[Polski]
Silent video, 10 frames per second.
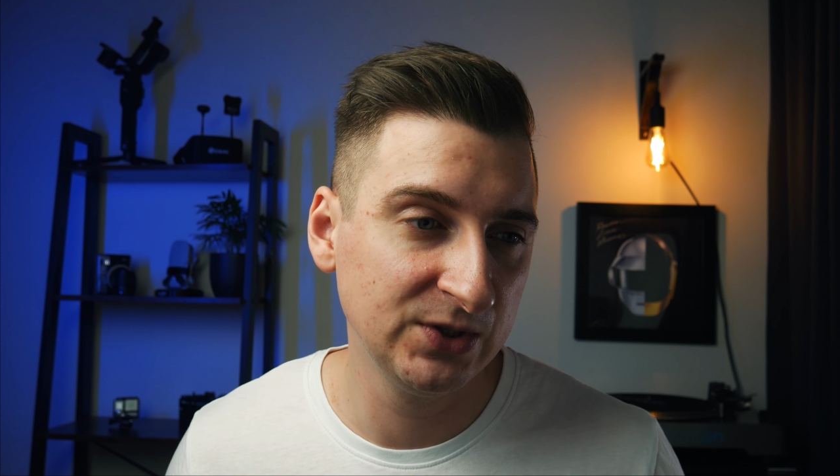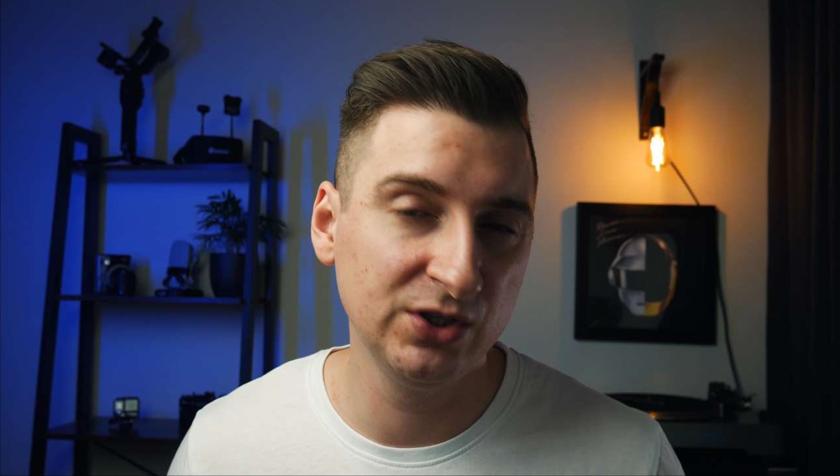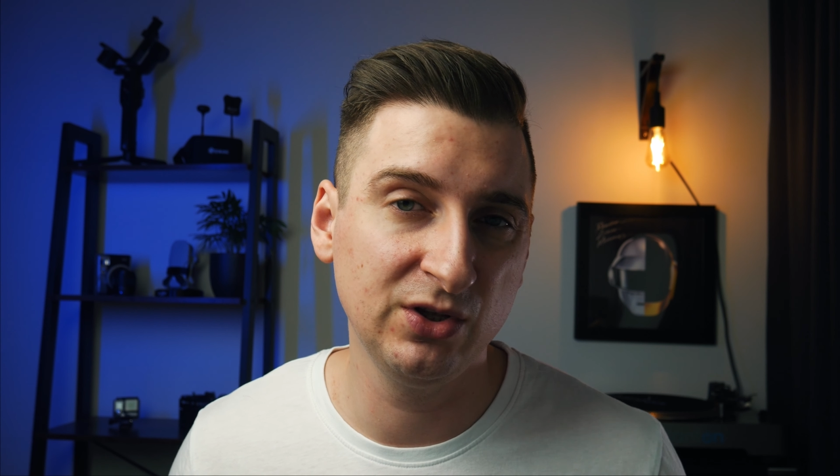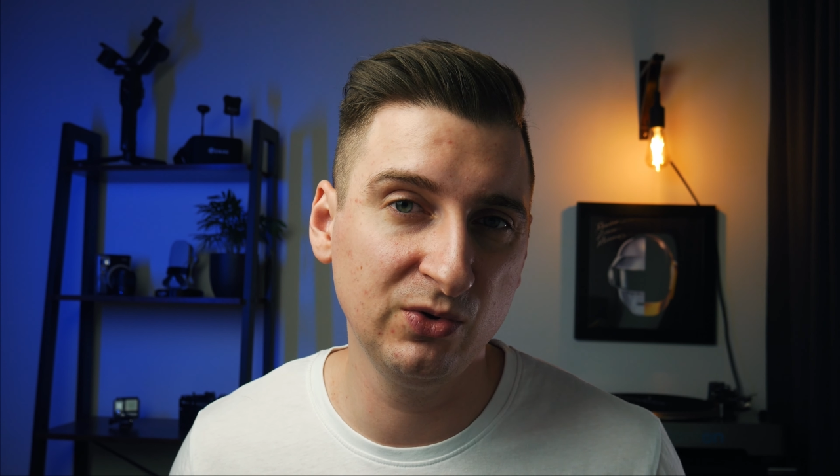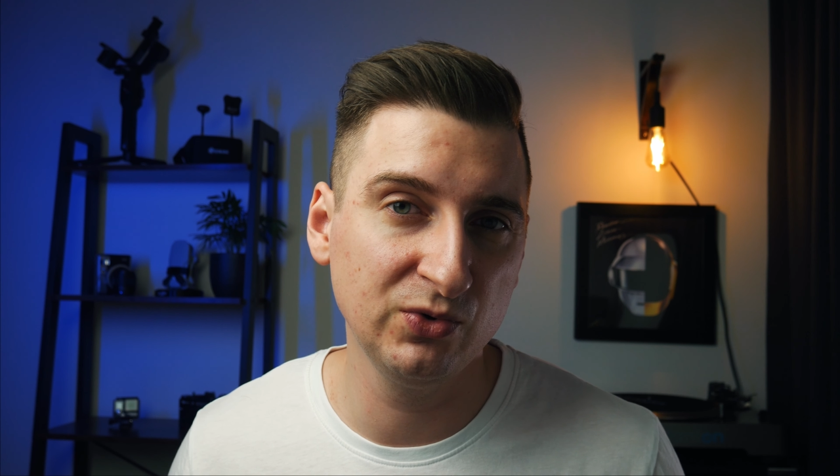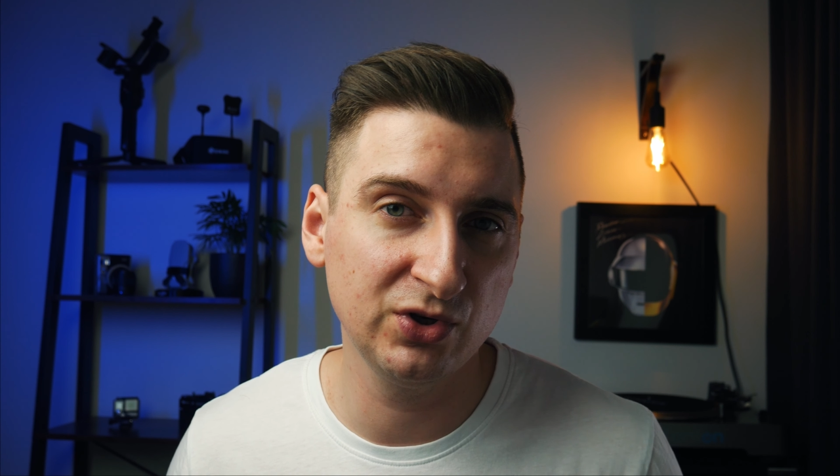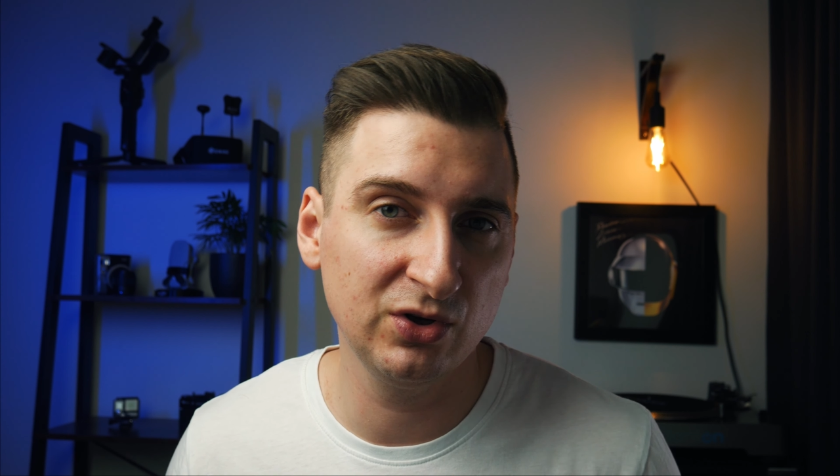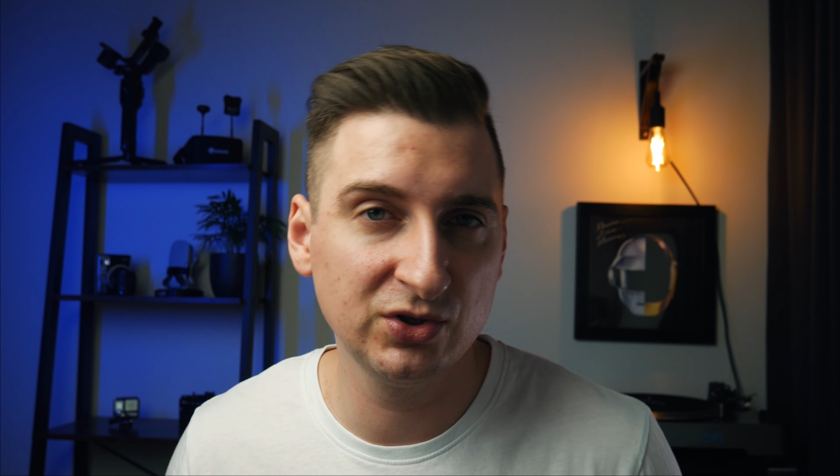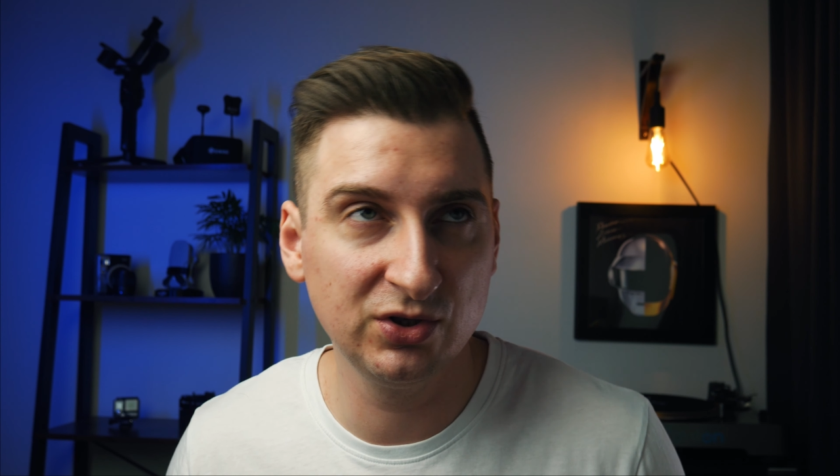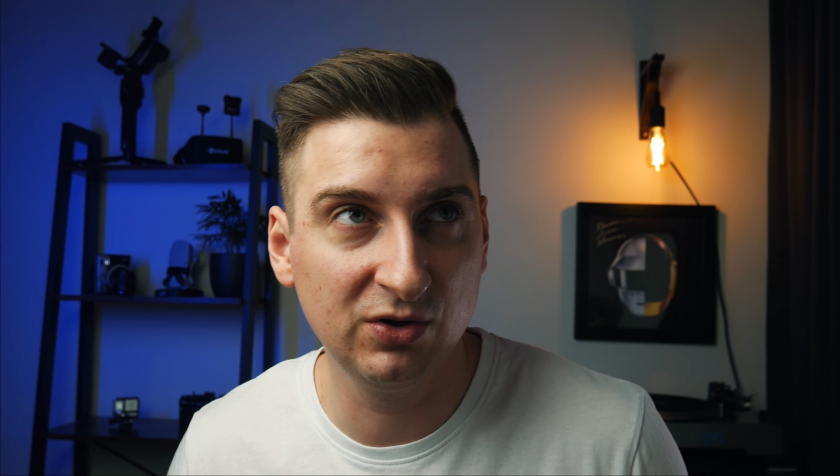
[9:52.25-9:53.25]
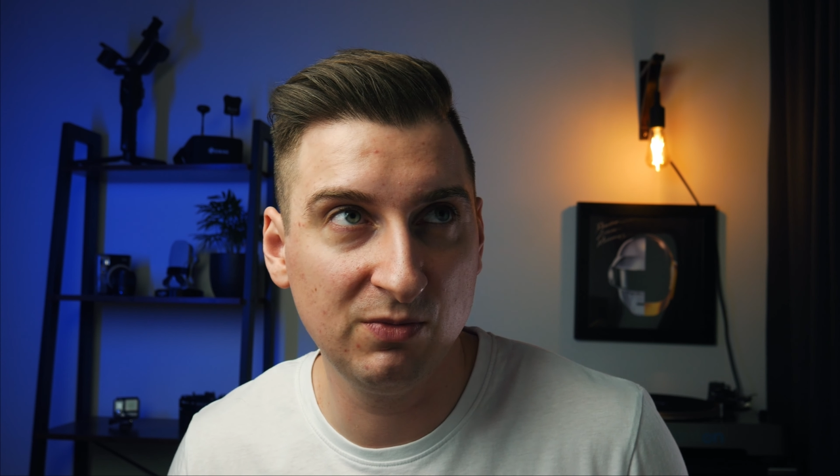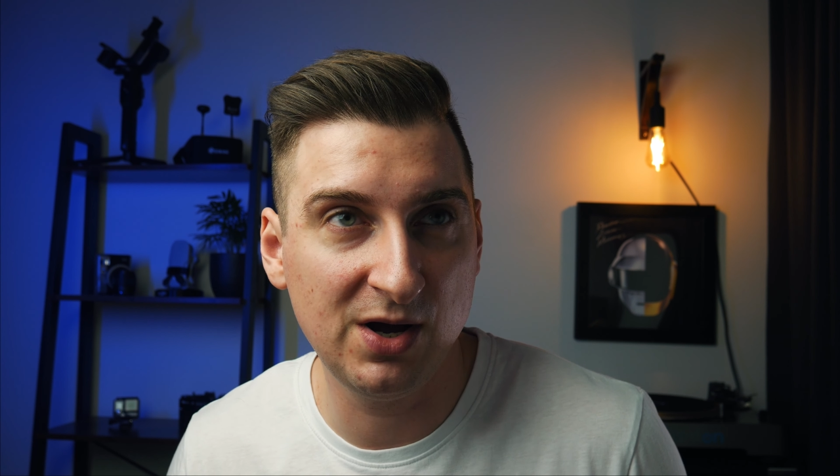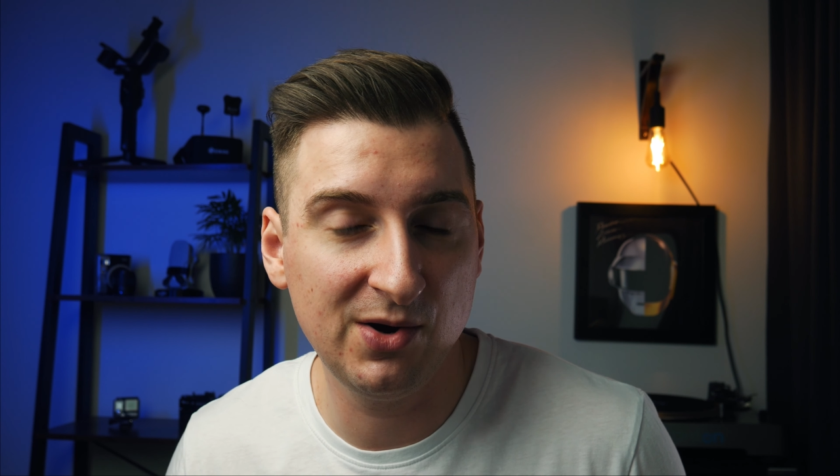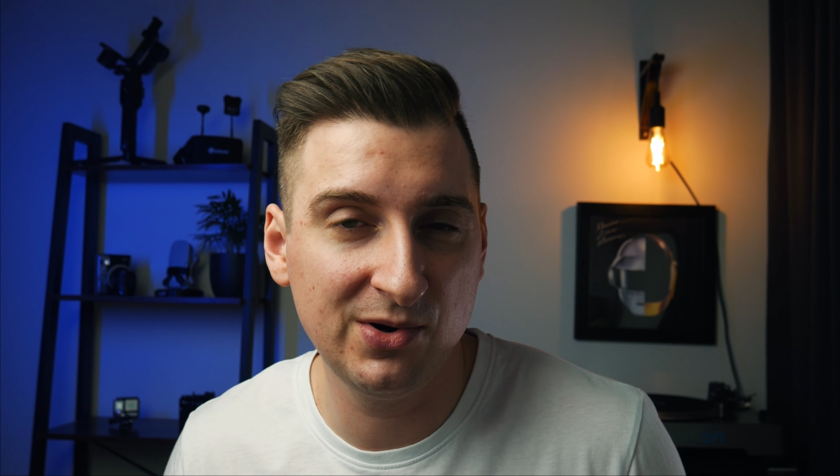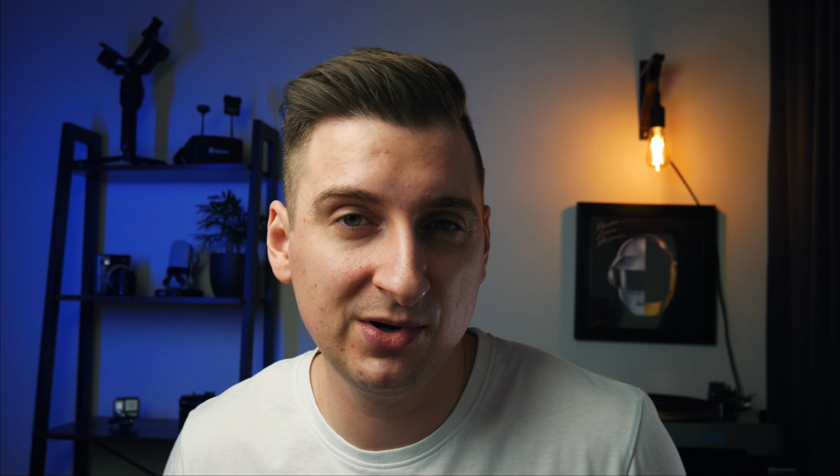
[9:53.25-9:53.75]
Czy to dużo, czy to
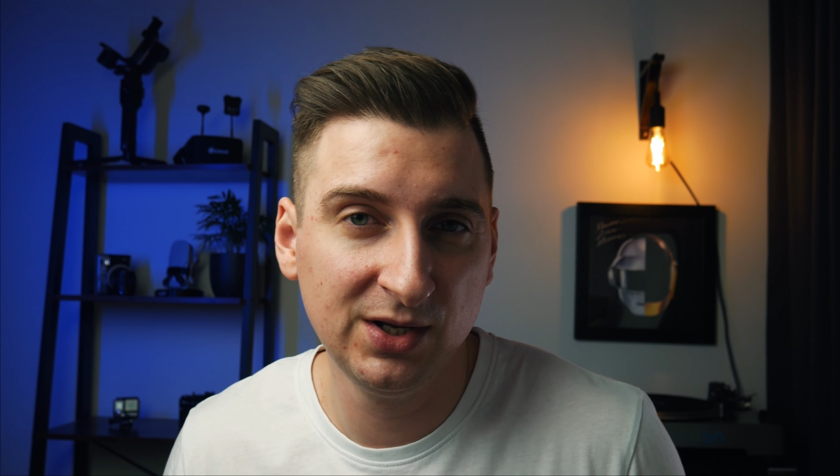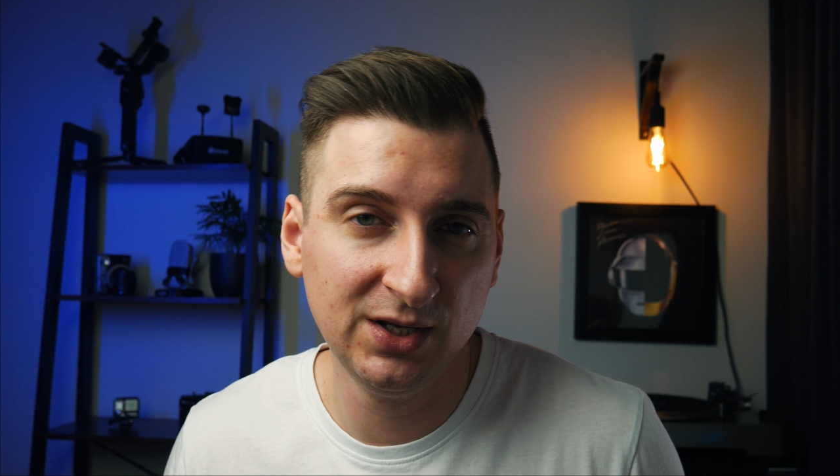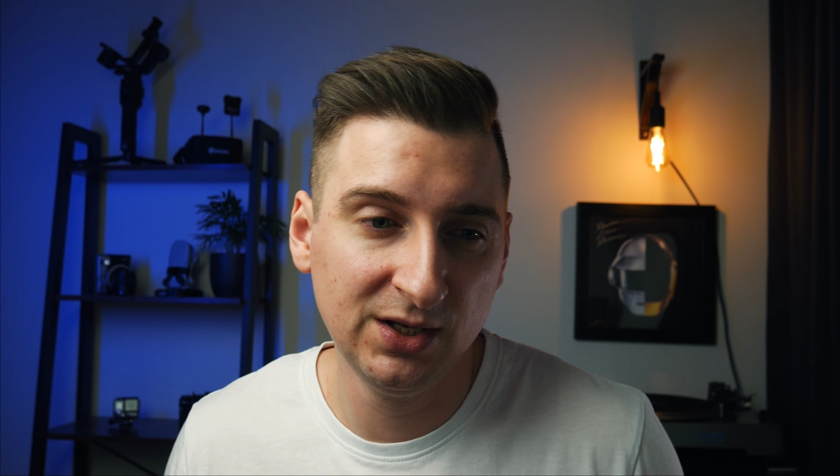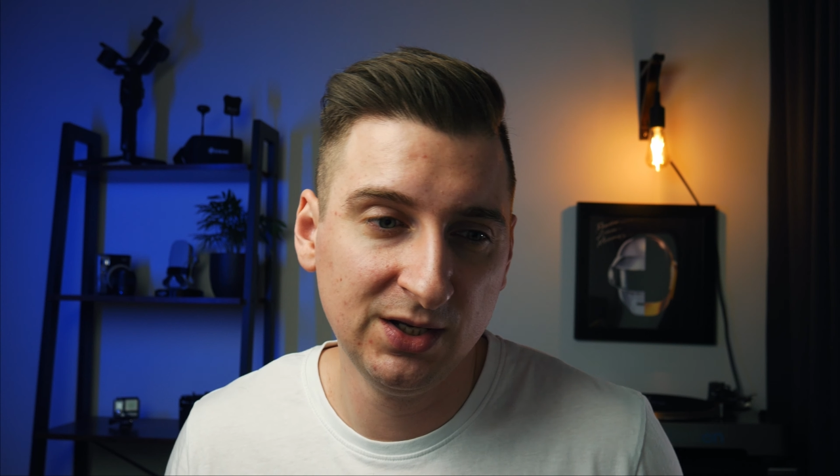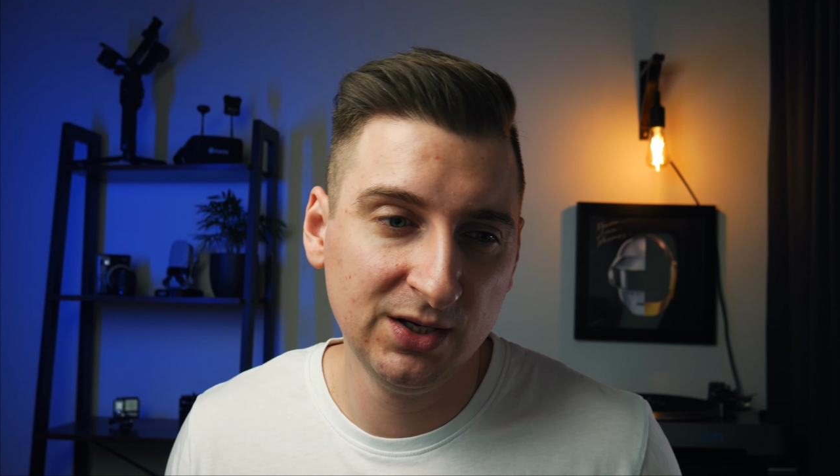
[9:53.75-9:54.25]
mało?